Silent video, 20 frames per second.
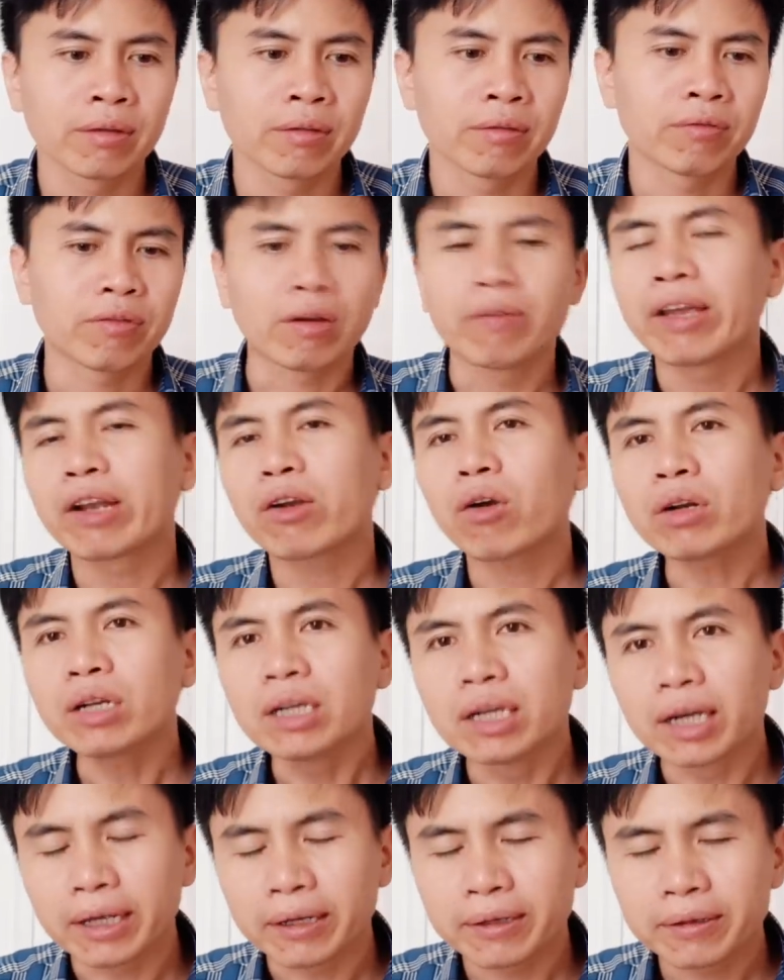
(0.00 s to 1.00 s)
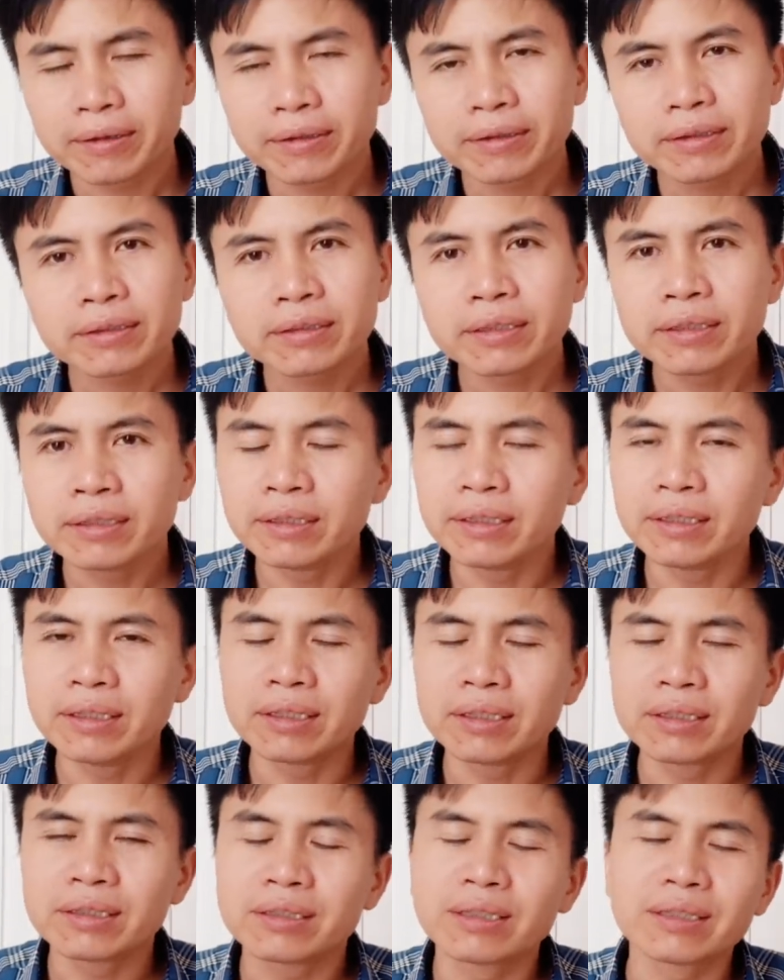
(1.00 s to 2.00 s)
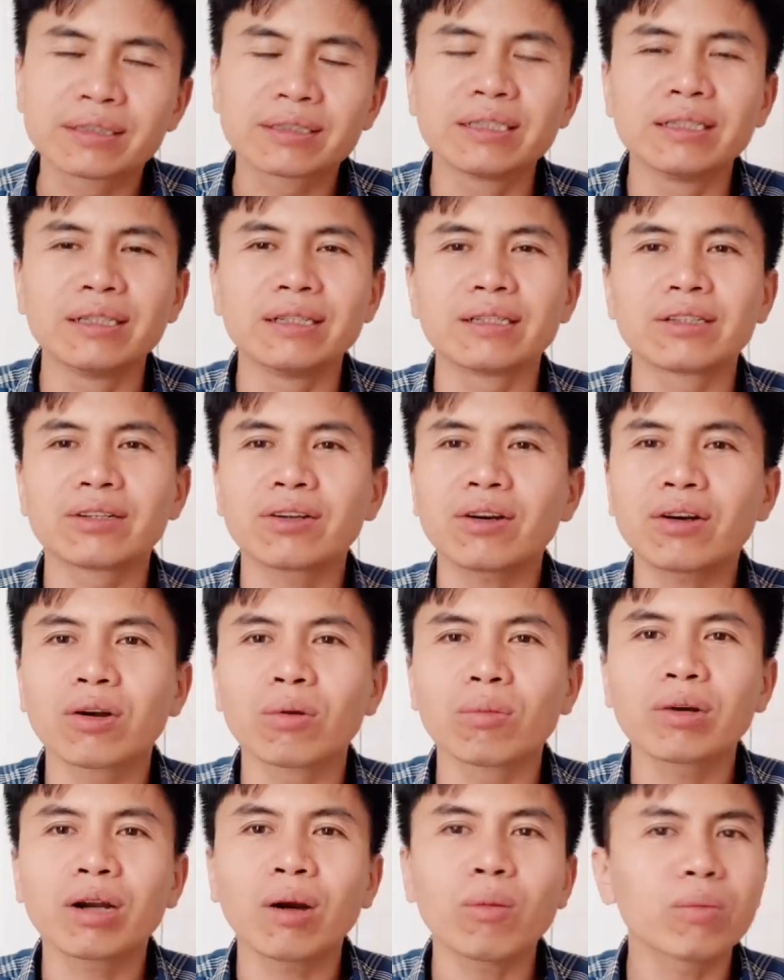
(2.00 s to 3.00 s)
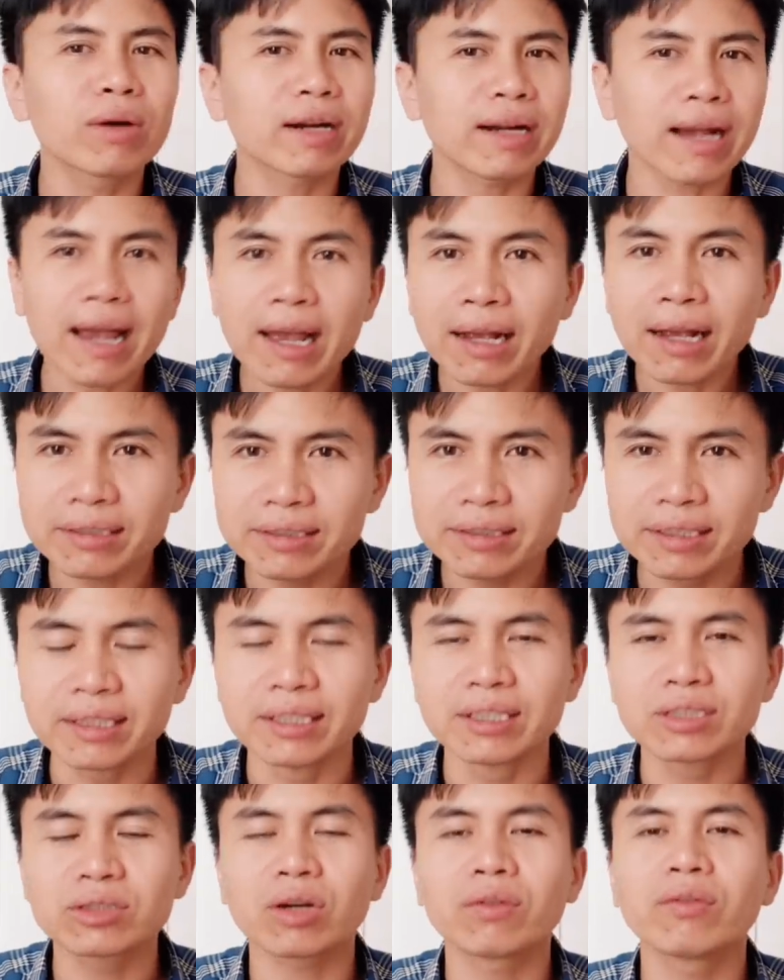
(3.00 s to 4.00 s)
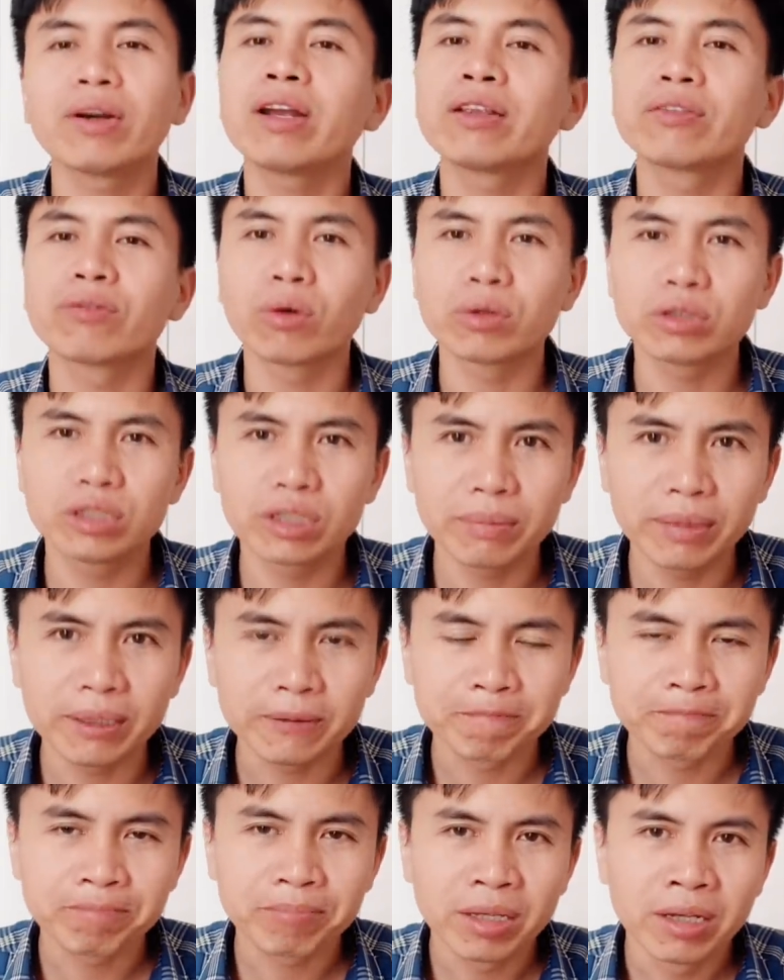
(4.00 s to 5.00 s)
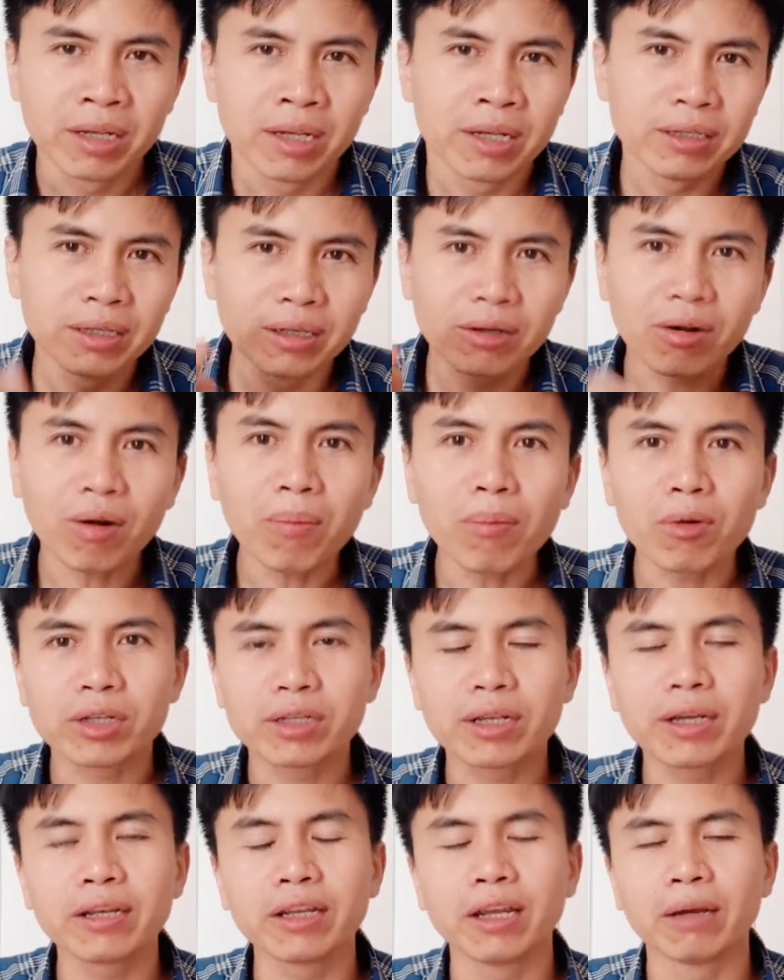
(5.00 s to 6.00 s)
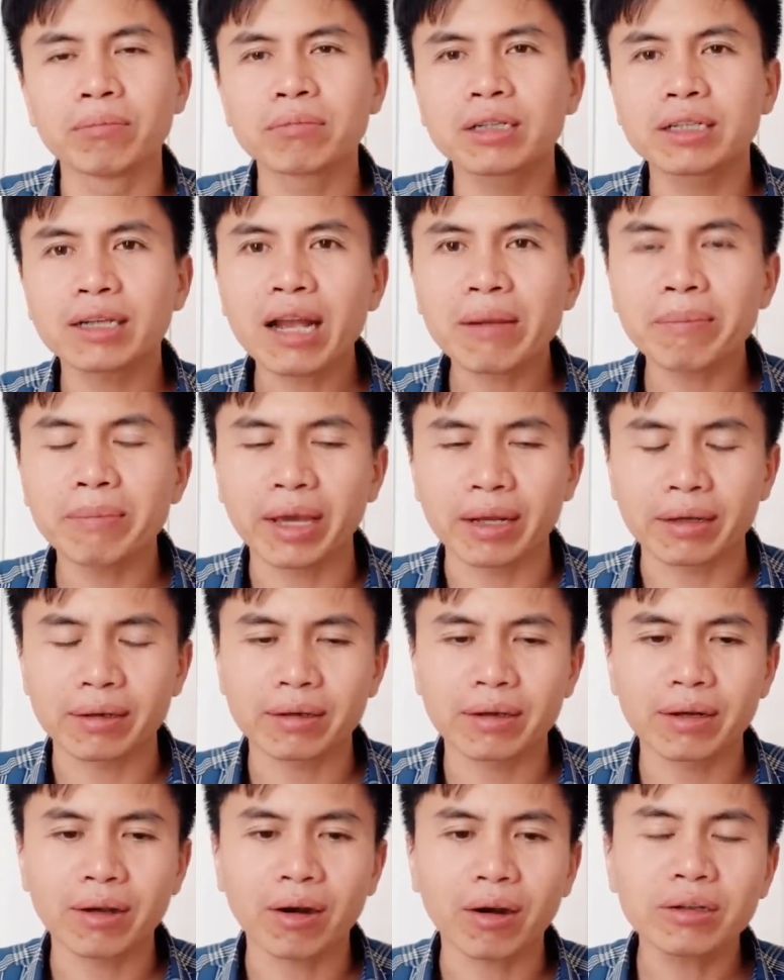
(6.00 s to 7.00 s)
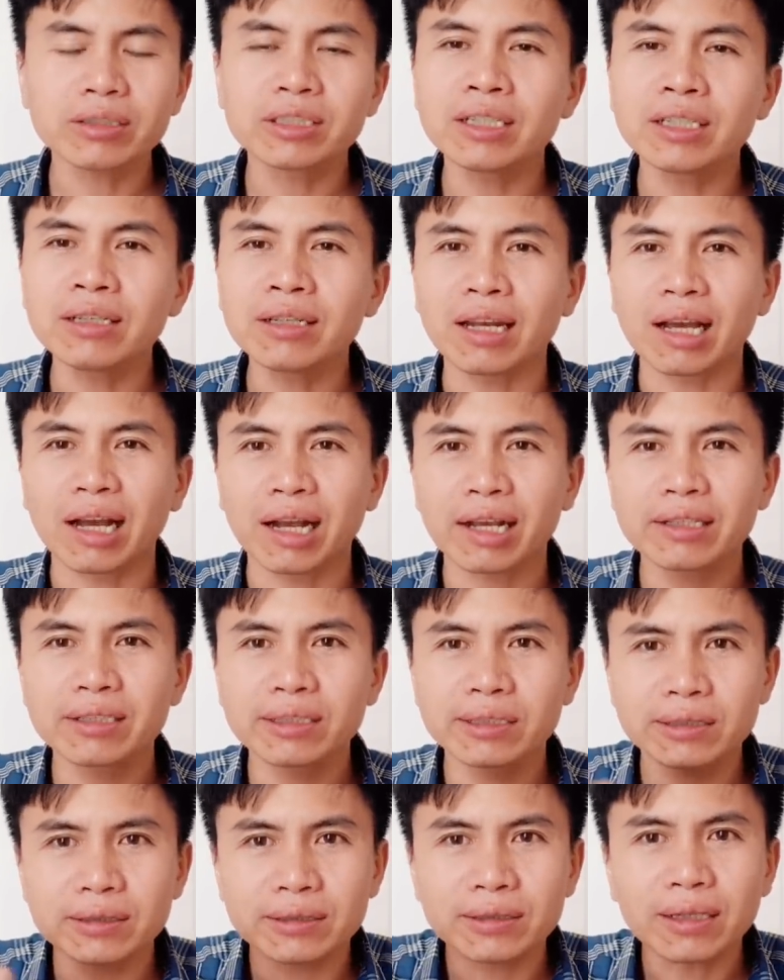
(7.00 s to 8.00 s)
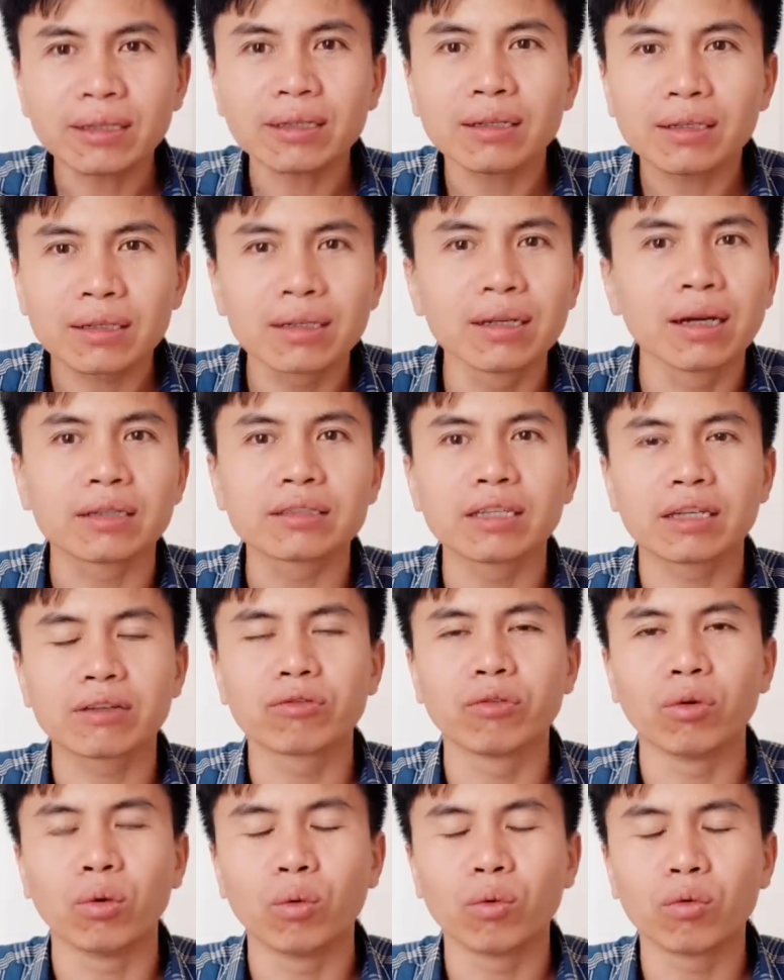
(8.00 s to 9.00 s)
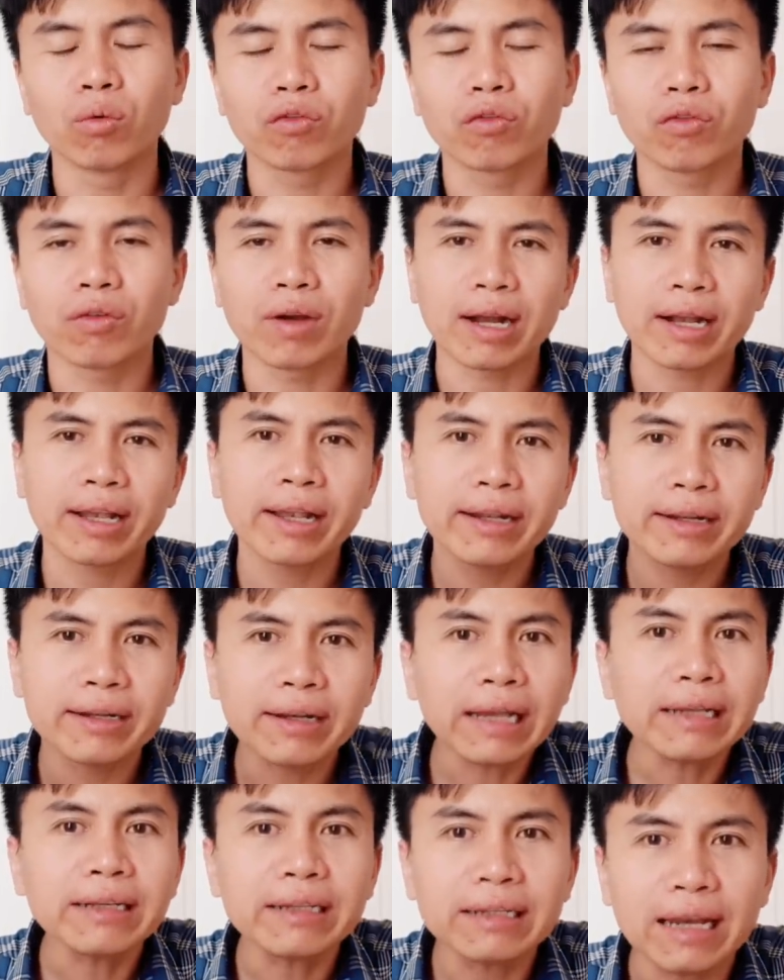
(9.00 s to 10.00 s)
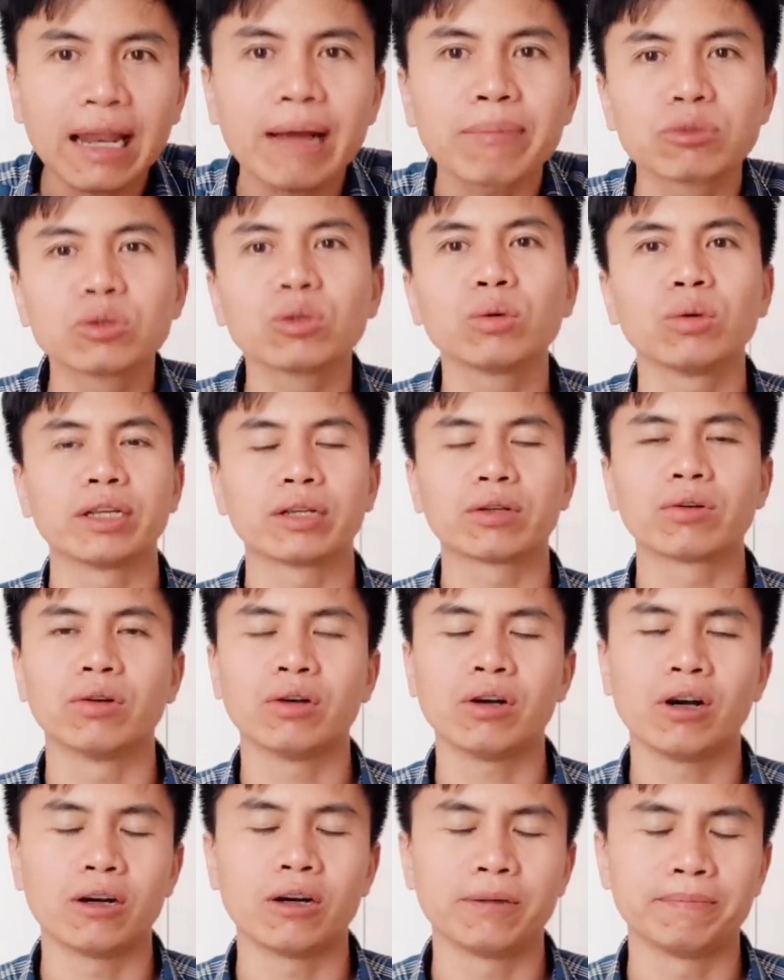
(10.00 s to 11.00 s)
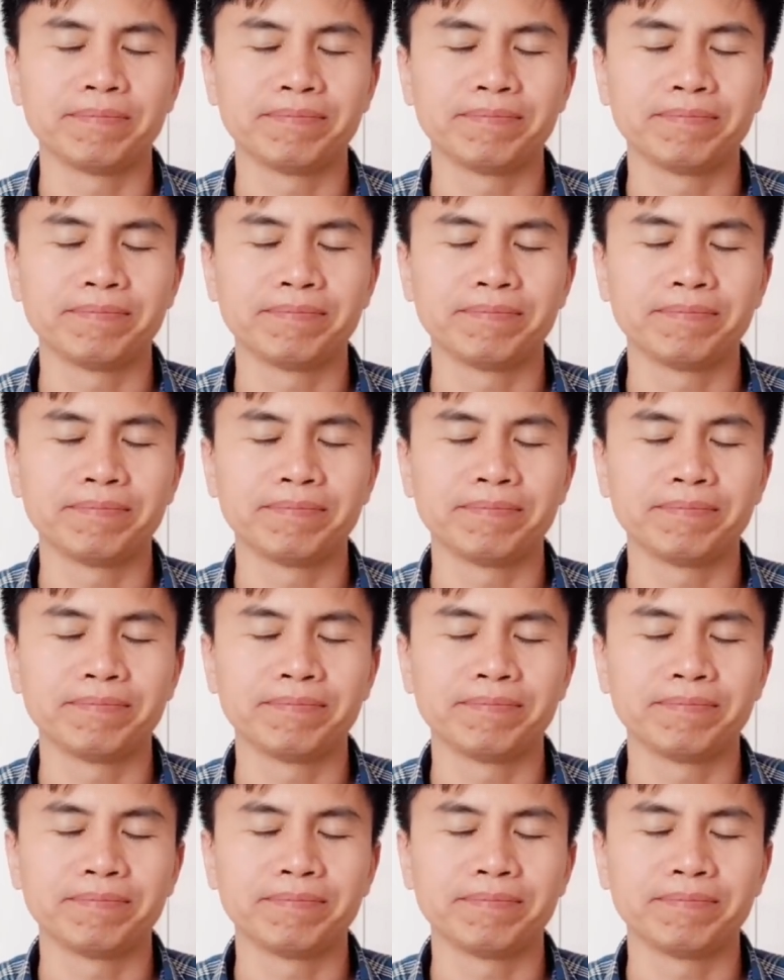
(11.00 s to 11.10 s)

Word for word: và về con người thì thực sự nó cũng không khác gì so với thành phố Hồ Chí Minh. Nhưng có một cái điểm khác biệt đó chính là cái chất lượng dịch vụ và cái cách làm du lịch của họ.